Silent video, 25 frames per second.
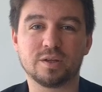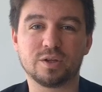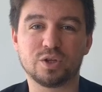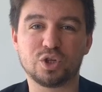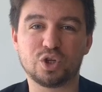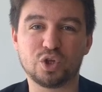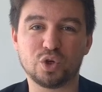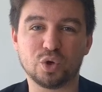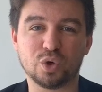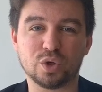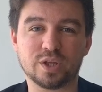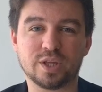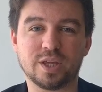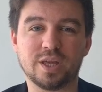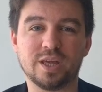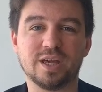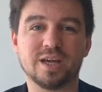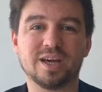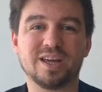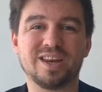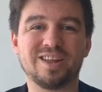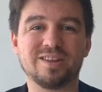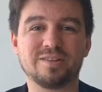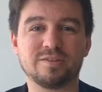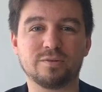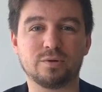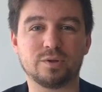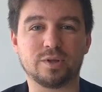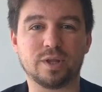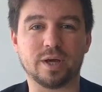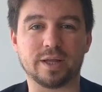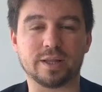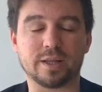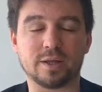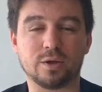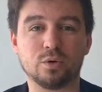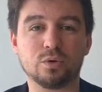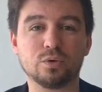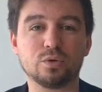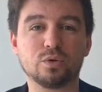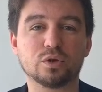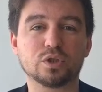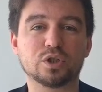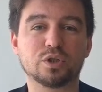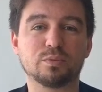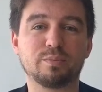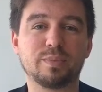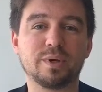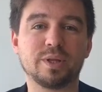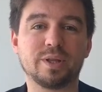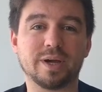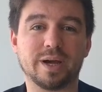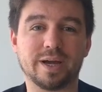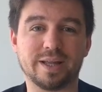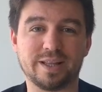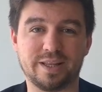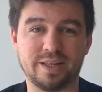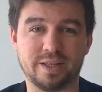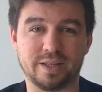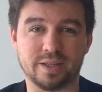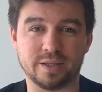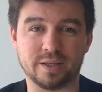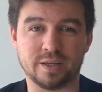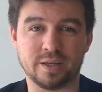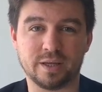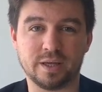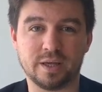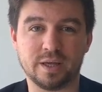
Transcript: четкий результат, и он должен быть один –